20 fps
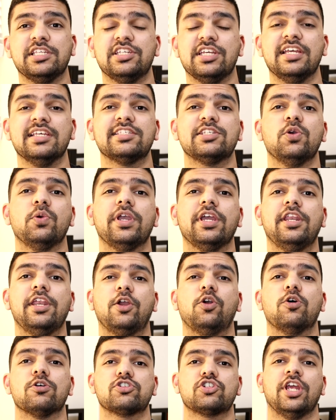सी चीज क्योंकि
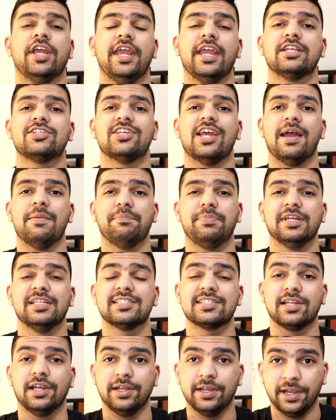रिकोशे एक
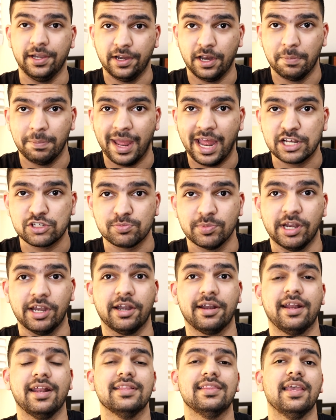चैंपियंस कंटेंडर मैच में
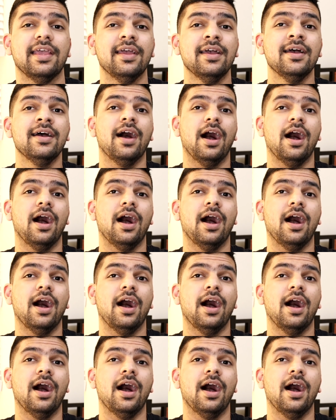लड़ रहे थे